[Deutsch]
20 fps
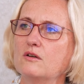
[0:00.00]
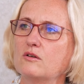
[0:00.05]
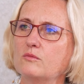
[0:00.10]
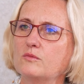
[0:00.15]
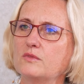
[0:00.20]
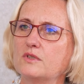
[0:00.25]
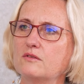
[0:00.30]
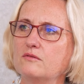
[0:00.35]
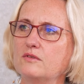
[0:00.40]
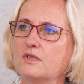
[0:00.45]

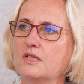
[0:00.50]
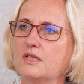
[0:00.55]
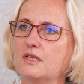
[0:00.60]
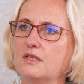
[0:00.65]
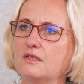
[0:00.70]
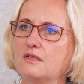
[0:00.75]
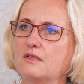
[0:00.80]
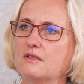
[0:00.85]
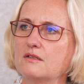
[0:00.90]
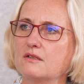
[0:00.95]
um da
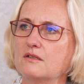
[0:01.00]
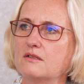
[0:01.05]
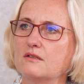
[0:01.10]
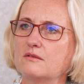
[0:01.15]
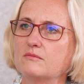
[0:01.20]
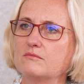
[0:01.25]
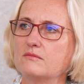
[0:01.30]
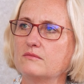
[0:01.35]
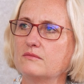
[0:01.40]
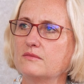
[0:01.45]
wirklich
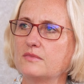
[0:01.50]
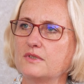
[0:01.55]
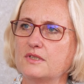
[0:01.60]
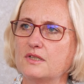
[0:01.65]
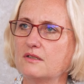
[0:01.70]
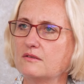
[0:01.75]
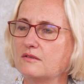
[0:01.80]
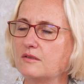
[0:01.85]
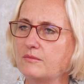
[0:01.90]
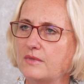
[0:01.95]
ähm,
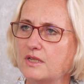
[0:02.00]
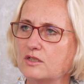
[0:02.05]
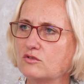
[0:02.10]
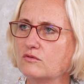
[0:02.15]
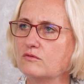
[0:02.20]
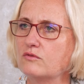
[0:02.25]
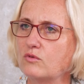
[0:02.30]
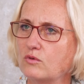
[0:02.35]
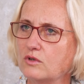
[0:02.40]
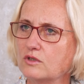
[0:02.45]
ja, den
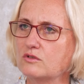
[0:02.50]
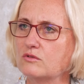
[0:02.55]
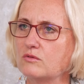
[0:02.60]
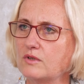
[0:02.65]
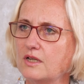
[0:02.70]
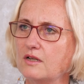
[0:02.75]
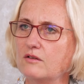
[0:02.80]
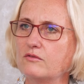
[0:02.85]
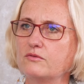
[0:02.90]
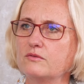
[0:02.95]
Menschen vor Ort zu
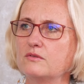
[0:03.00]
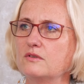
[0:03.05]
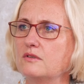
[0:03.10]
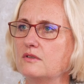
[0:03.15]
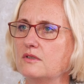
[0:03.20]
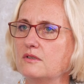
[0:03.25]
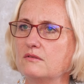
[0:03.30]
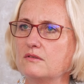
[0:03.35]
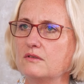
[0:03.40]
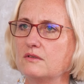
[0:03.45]

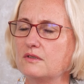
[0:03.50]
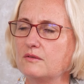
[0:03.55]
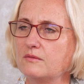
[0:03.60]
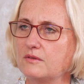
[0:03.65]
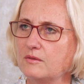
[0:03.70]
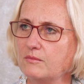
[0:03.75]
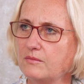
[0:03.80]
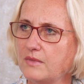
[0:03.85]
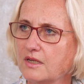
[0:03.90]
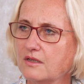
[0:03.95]
helfen, den, die,
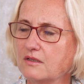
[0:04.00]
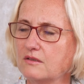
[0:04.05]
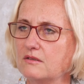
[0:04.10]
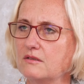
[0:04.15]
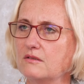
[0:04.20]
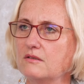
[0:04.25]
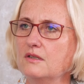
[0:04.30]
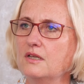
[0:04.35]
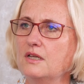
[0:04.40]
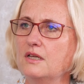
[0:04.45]
die
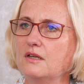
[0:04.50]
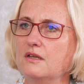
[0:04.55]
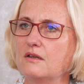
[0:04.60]
Märkte